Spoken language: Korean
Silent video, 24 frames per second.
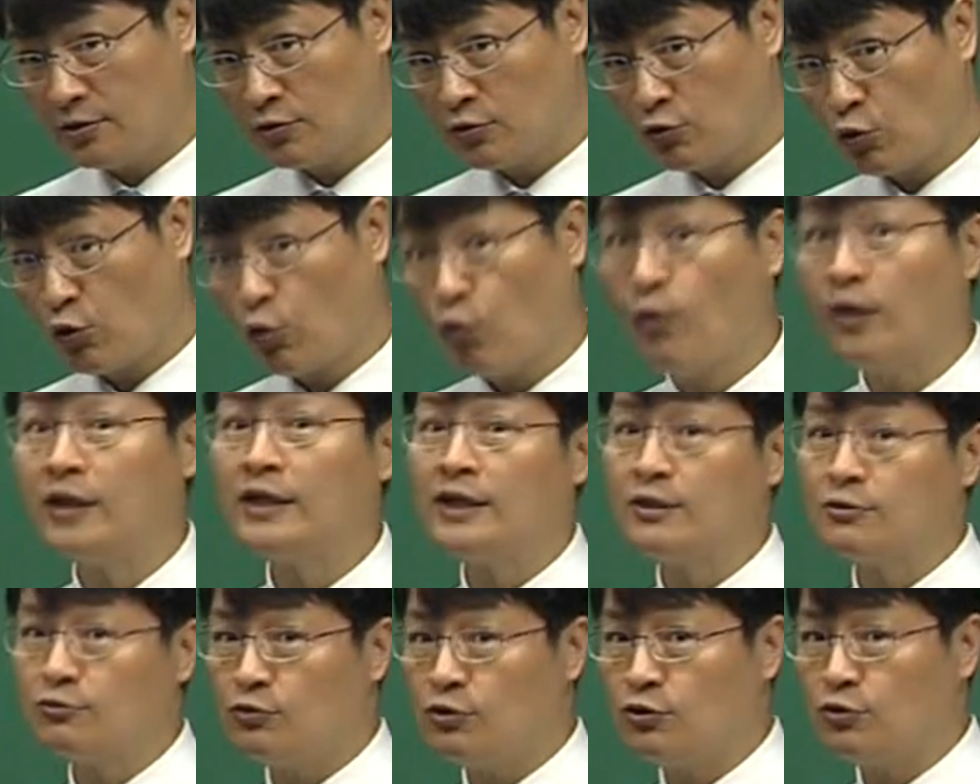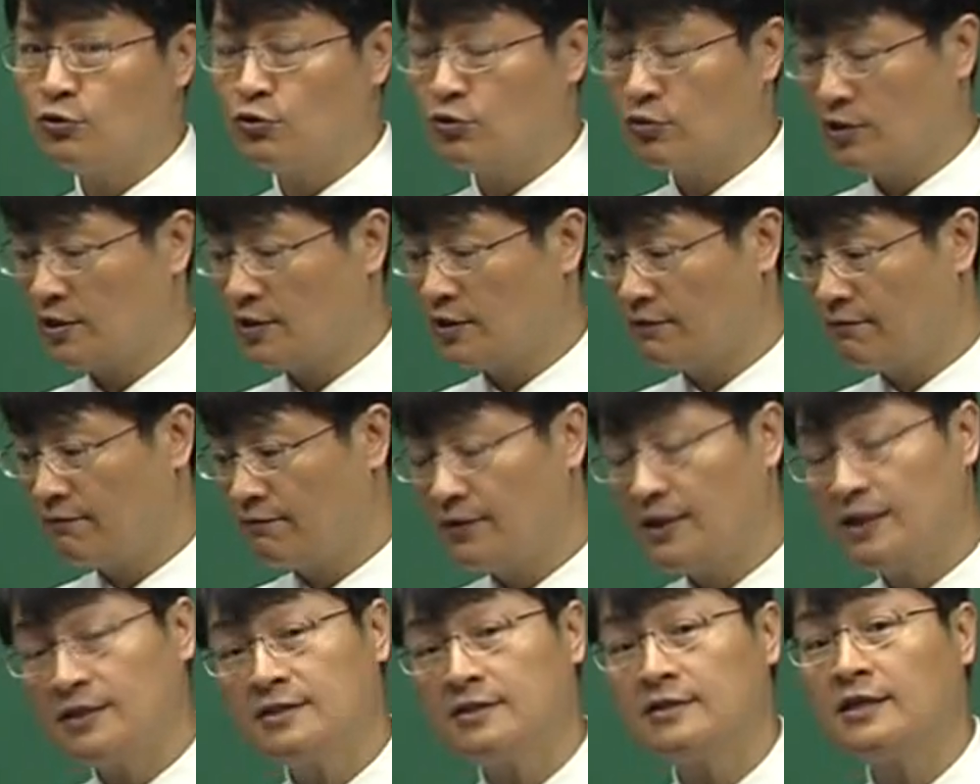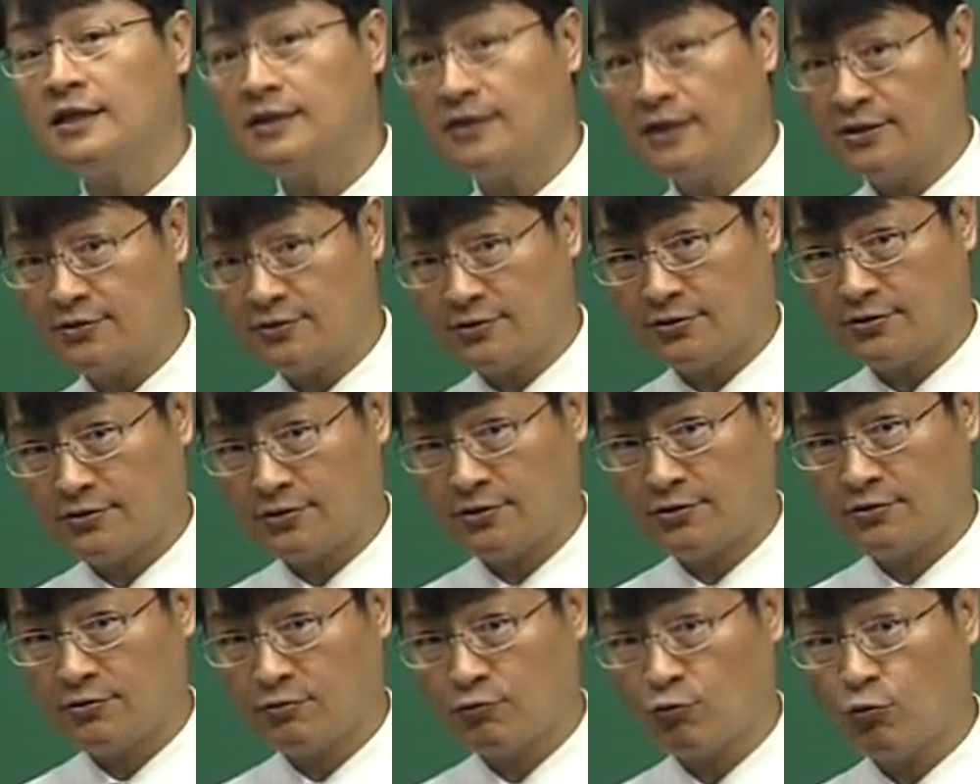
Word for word: 교환할 수 있도록 이렇게 픽스가 돼 있었어요.